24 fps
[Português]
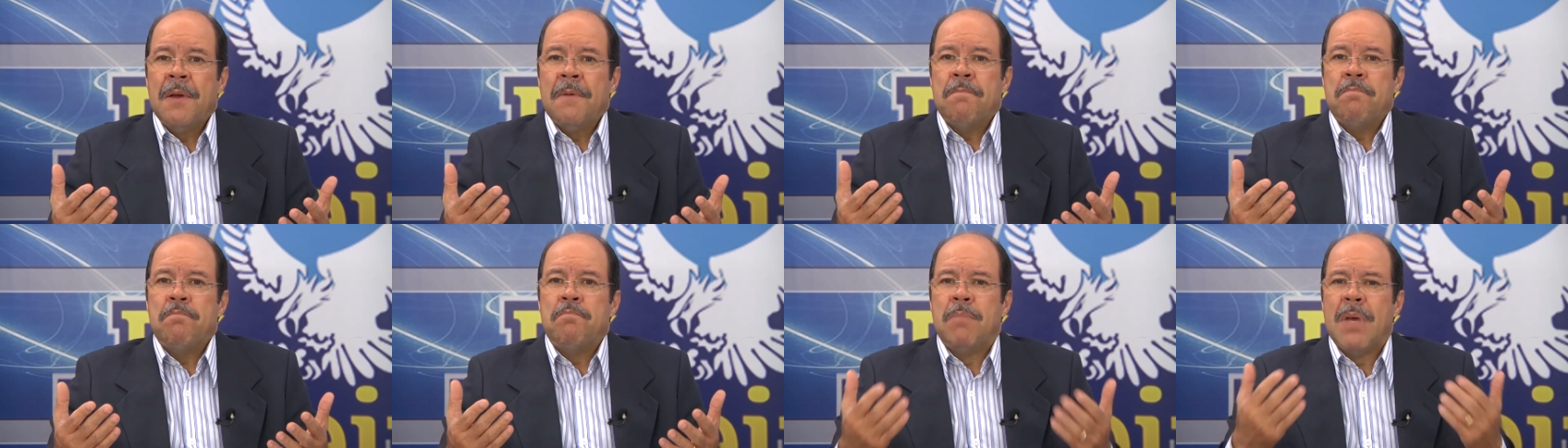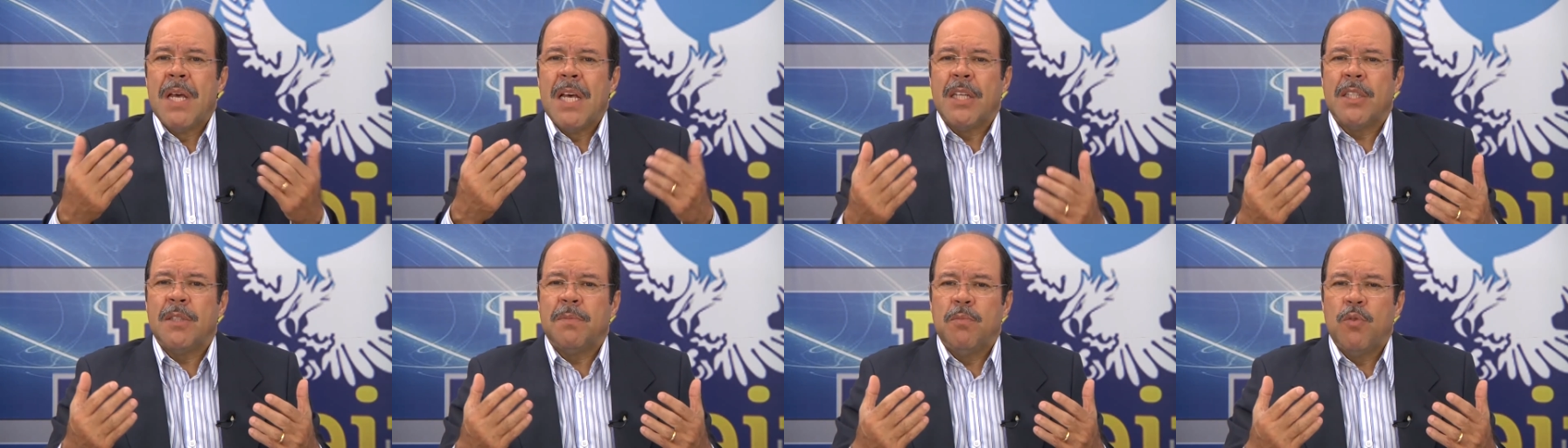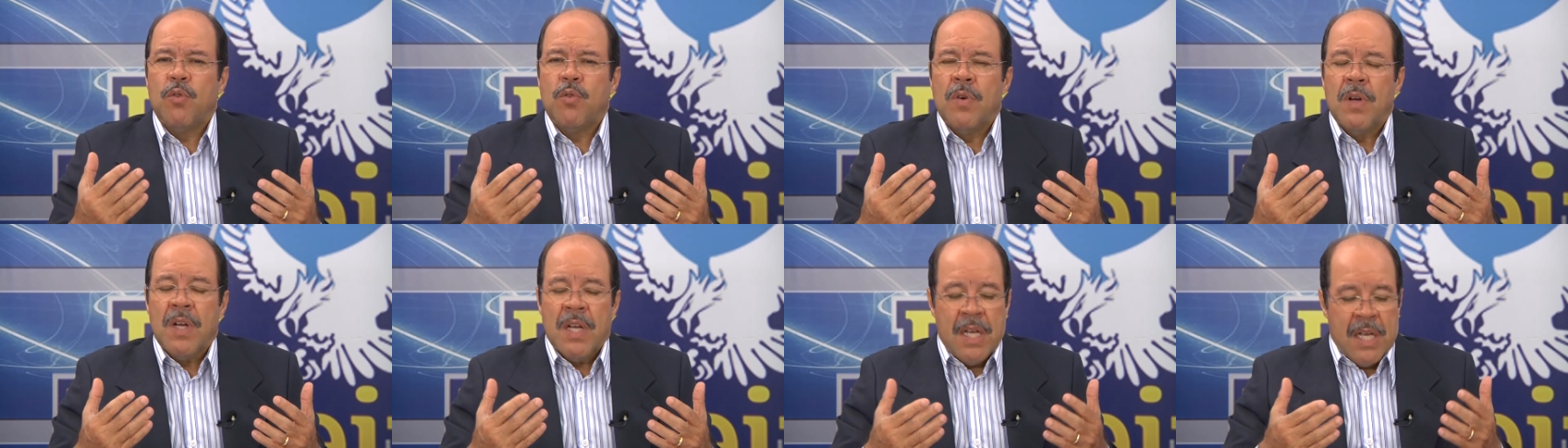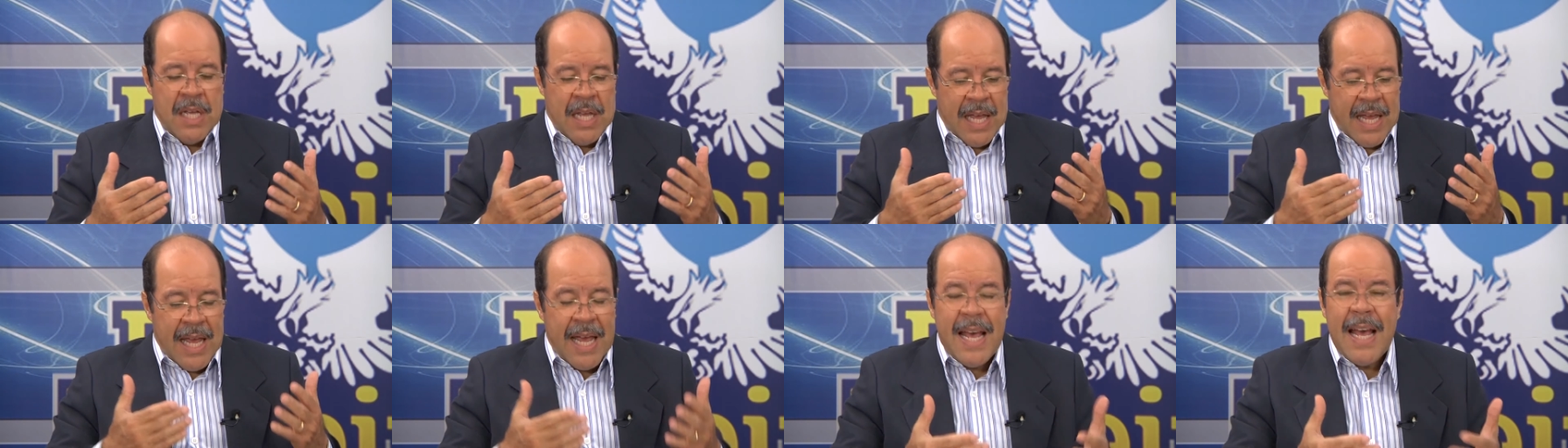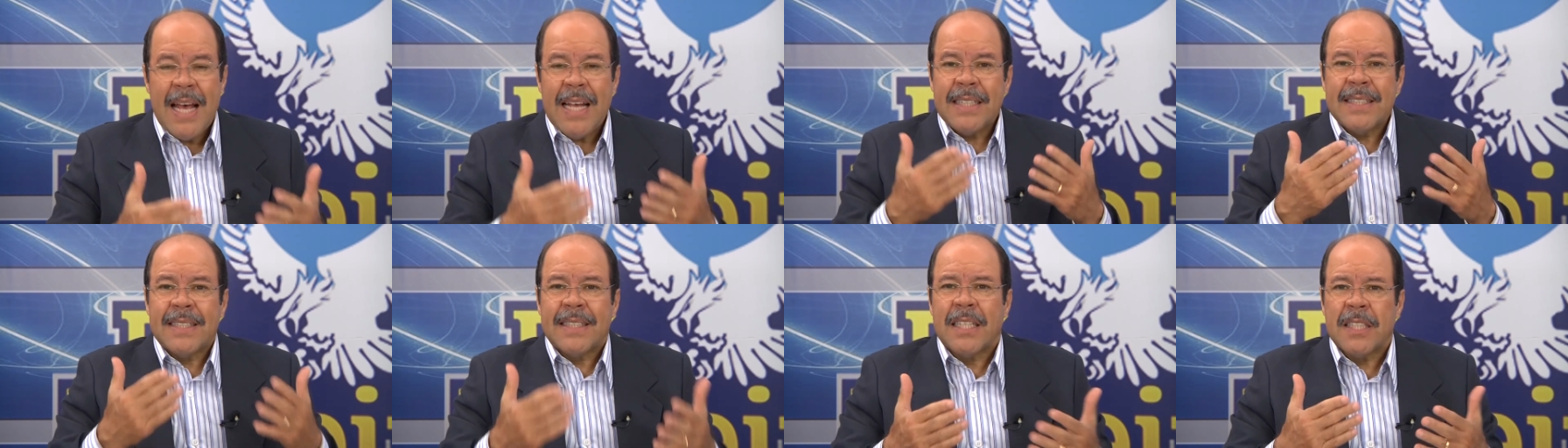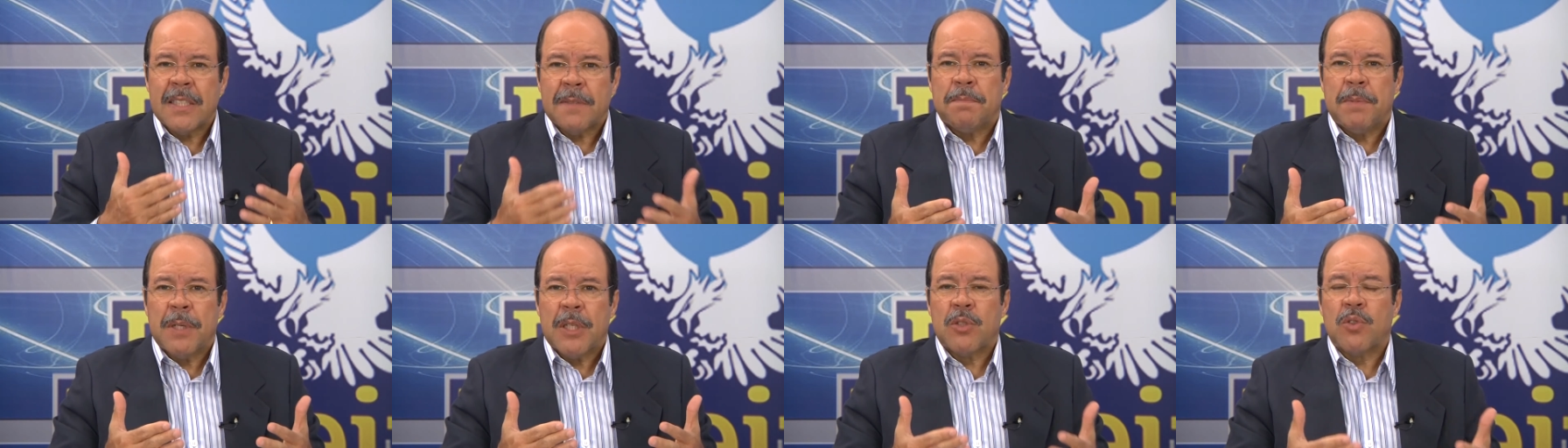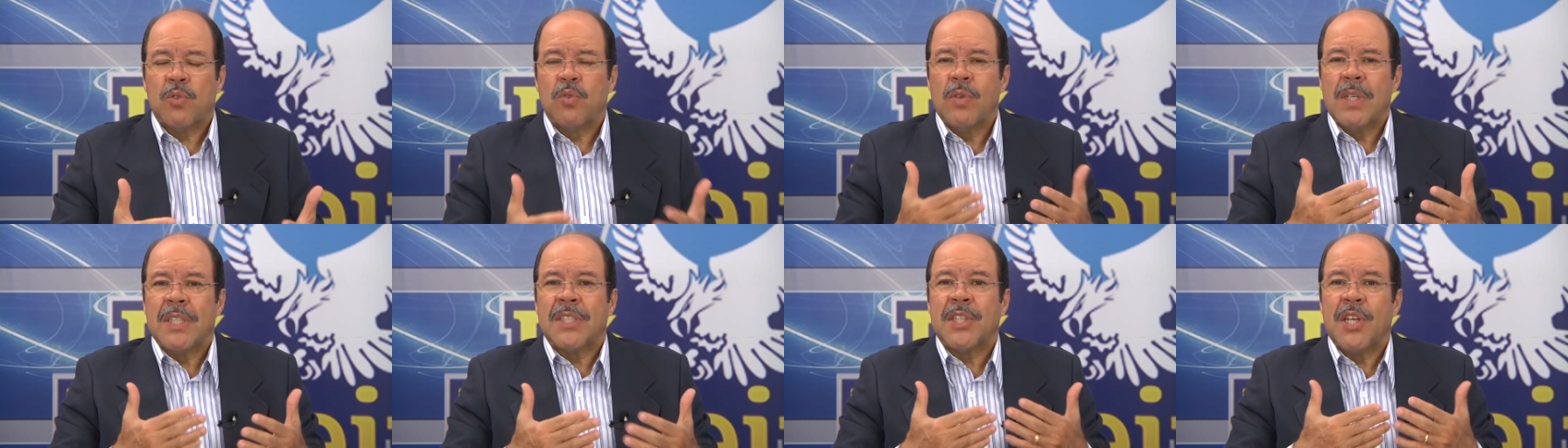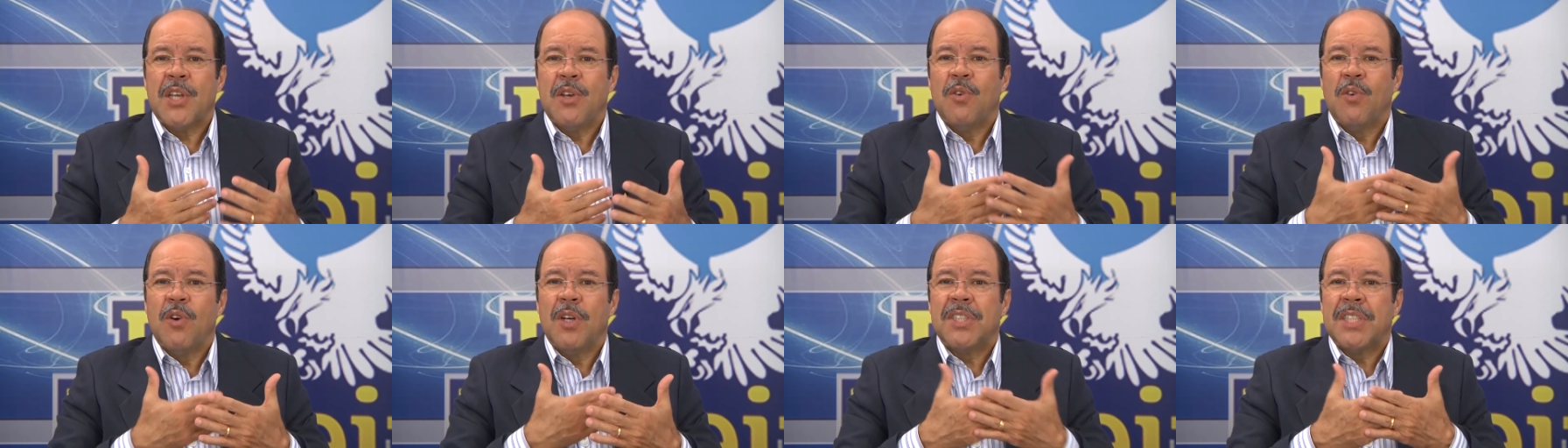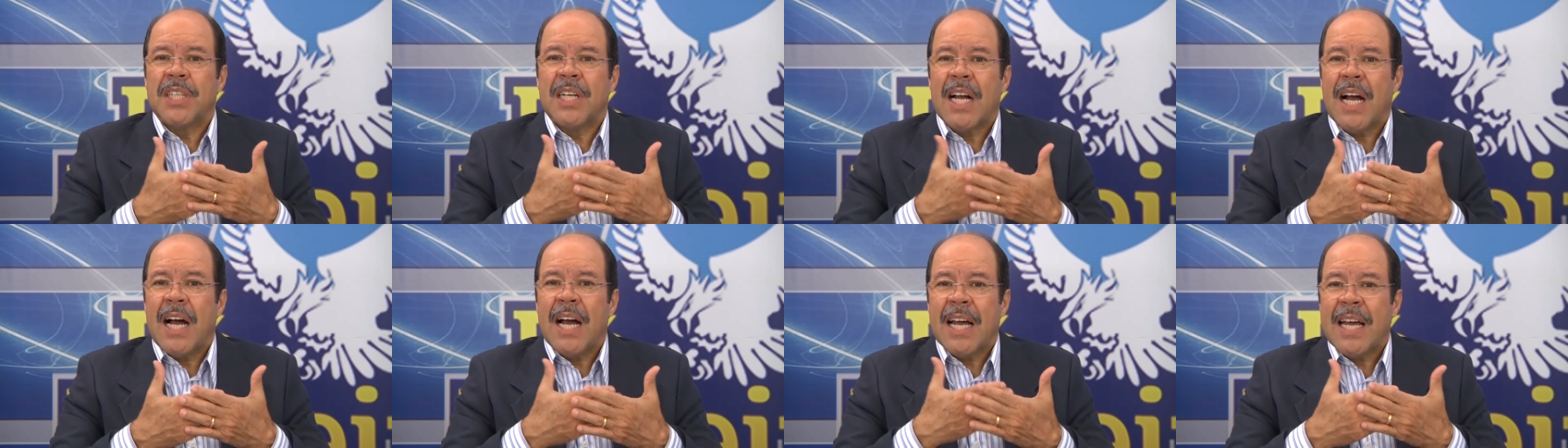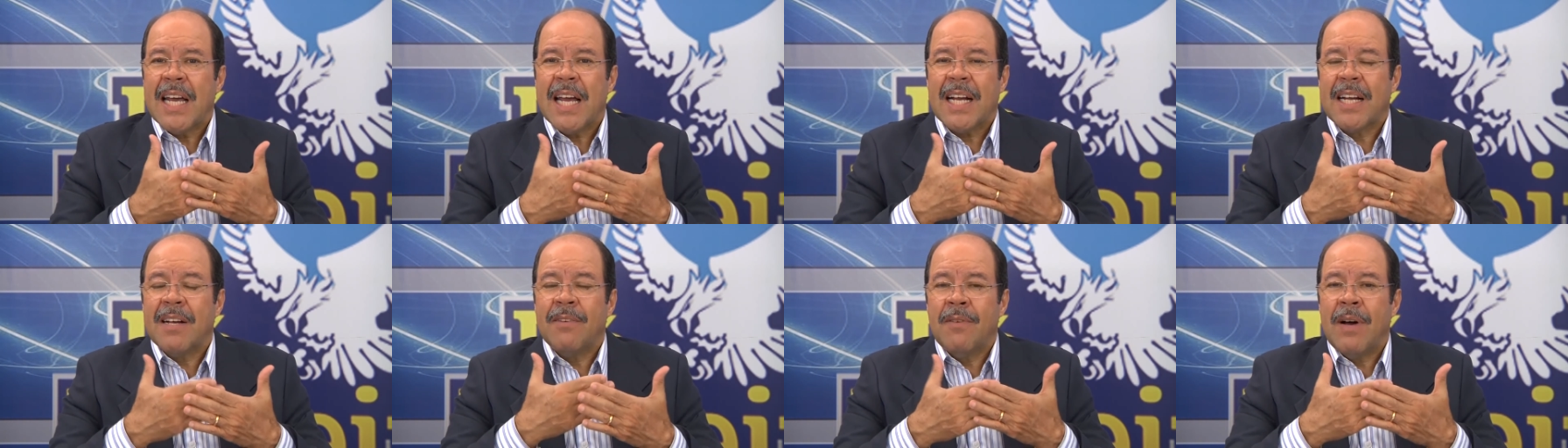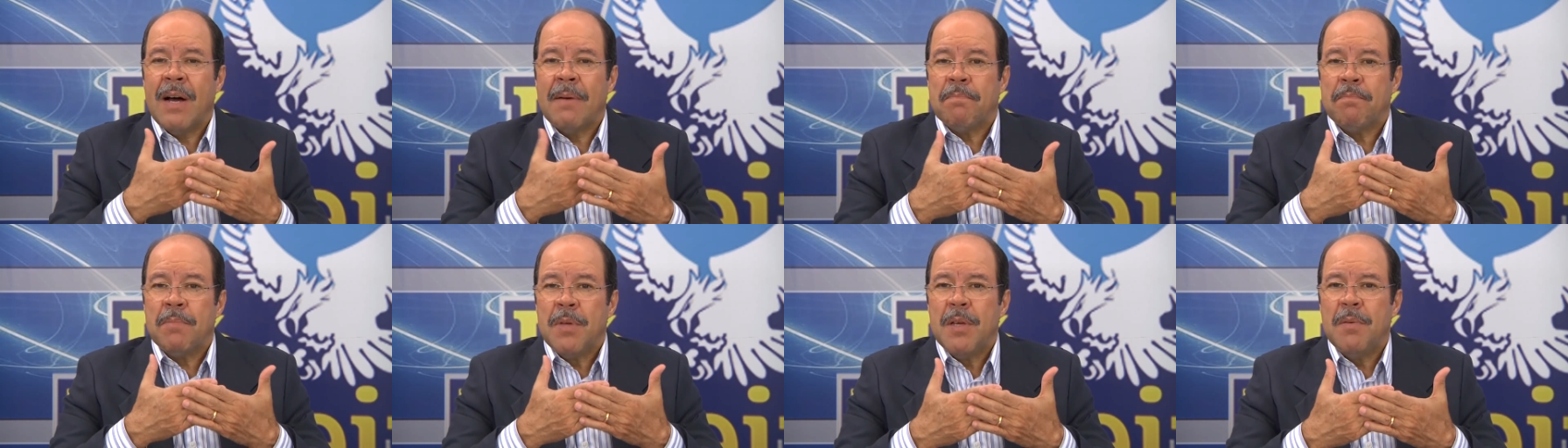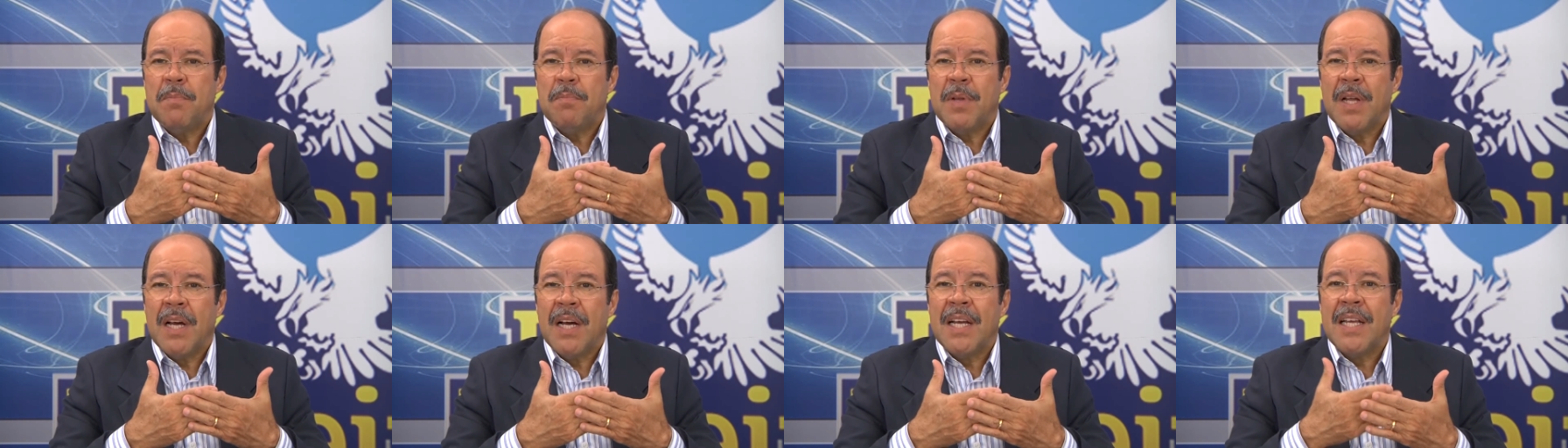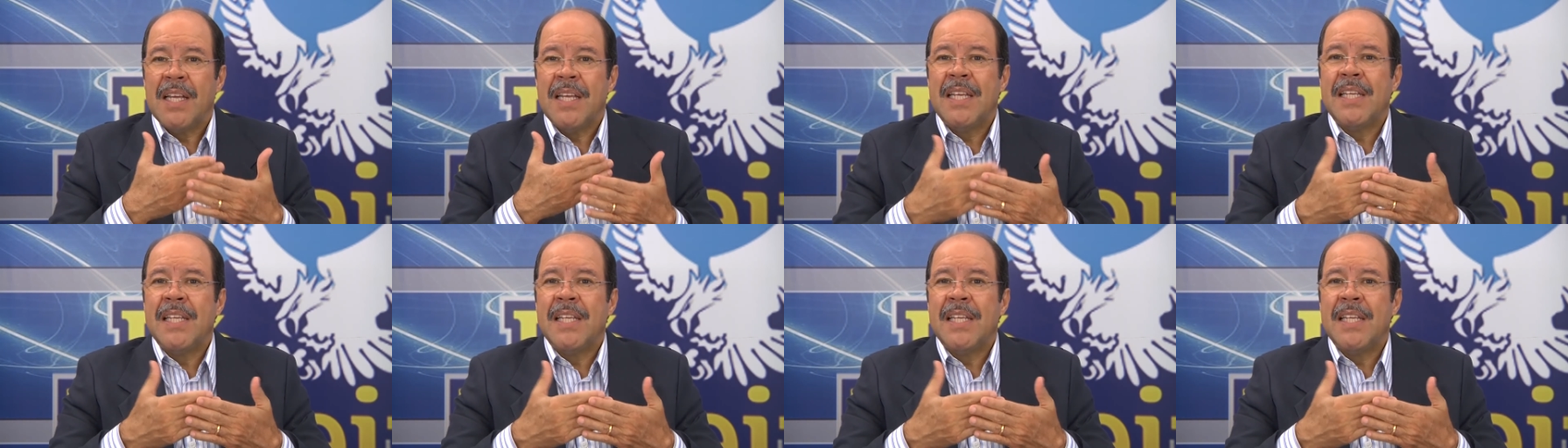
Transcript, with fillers: Mesmo estas pessoas que hoje carregam a Bíblia